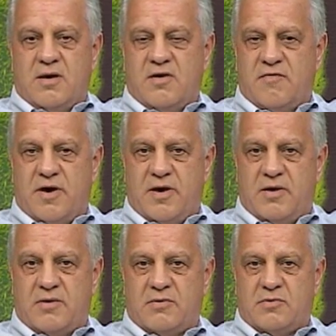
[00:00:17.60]
que
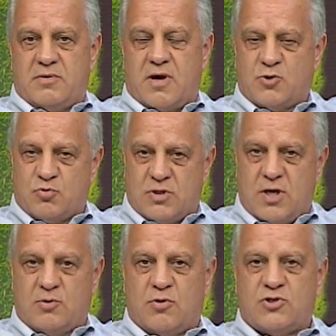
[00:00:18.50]
vem
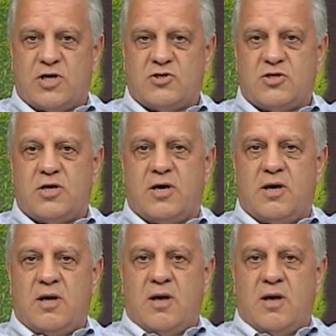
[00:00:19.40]
ajudando no dia a dia